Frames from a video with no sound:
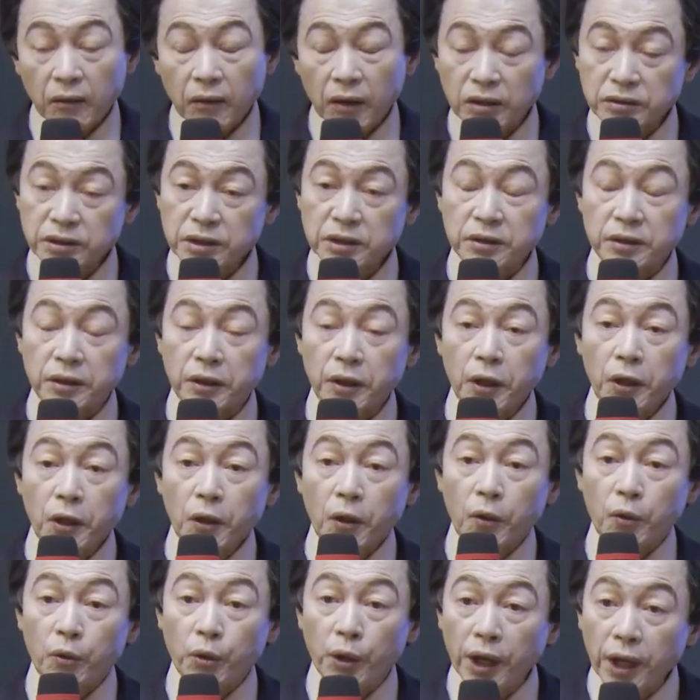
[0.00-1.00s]
아니
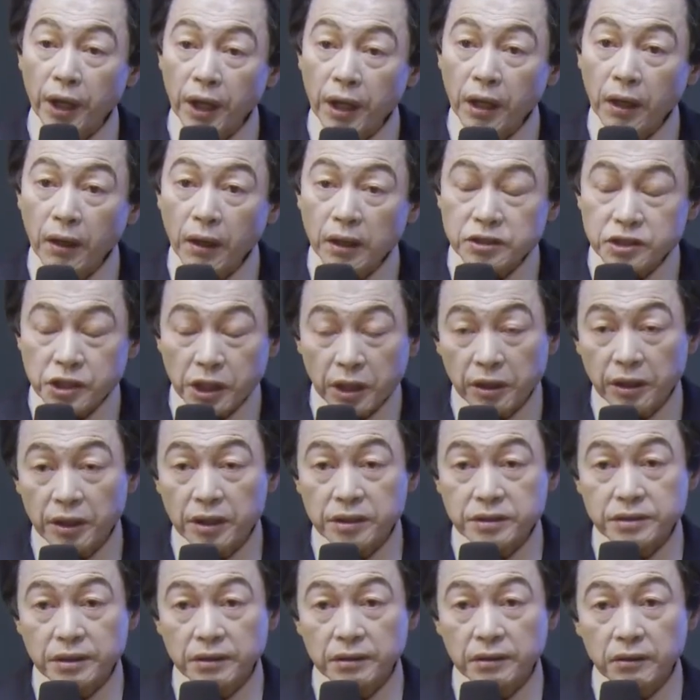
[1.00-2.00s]
왜
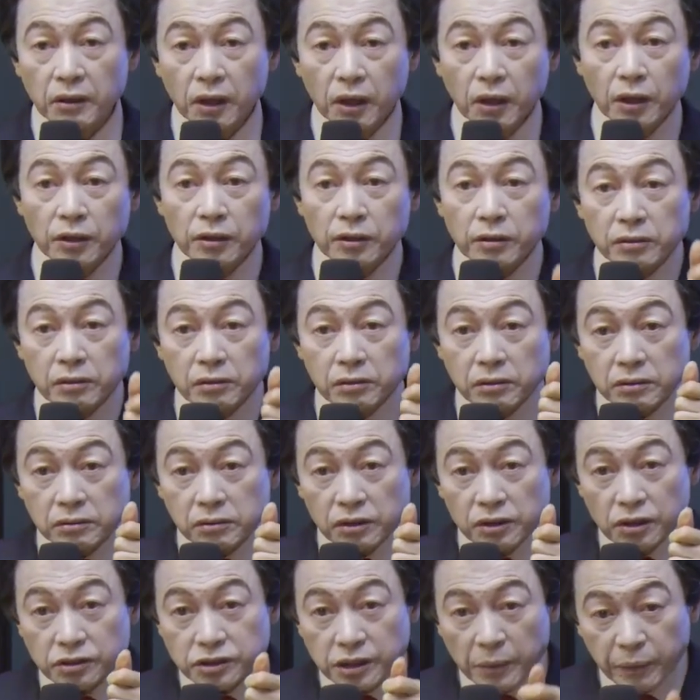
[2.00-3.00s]
세계에서
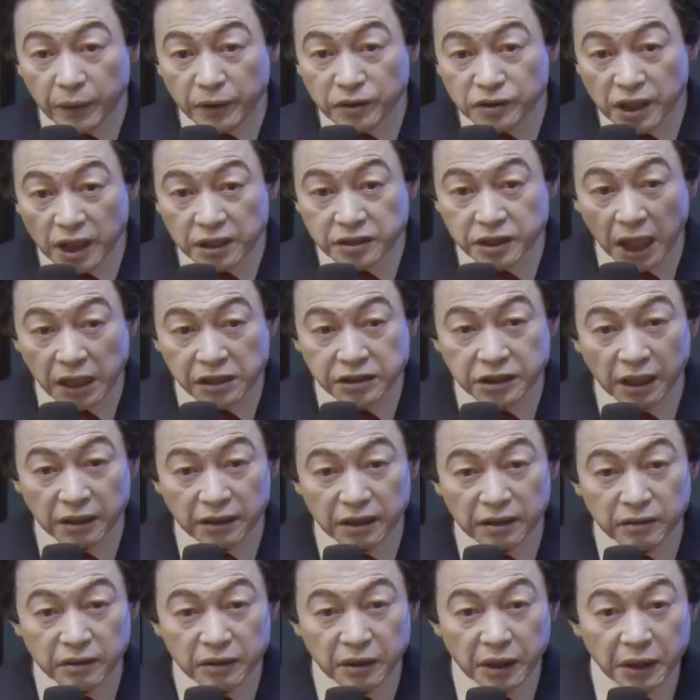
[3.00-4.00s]
여섯 번째 잘
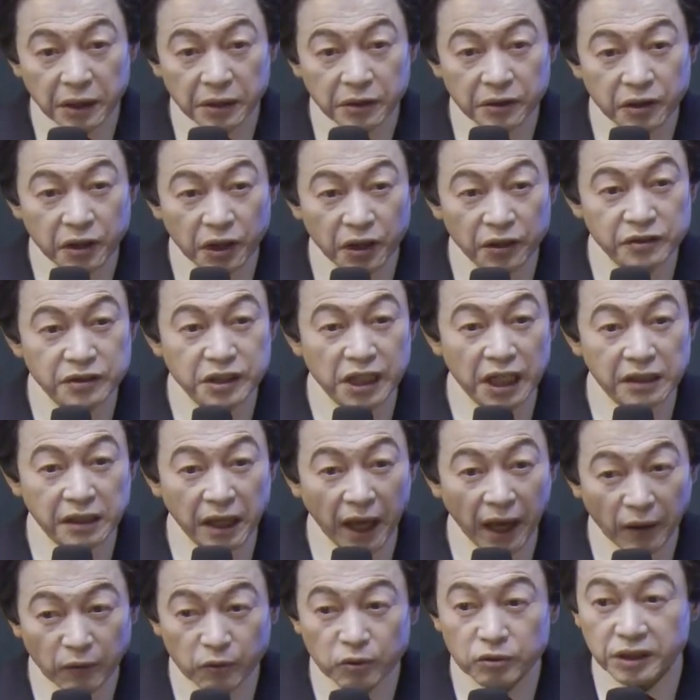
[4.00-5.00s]
사는 경제
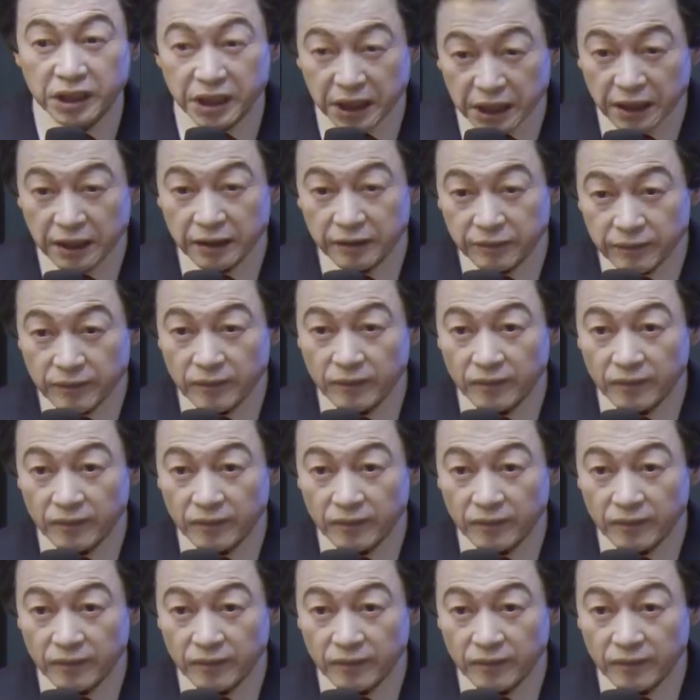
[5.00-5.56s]
대국이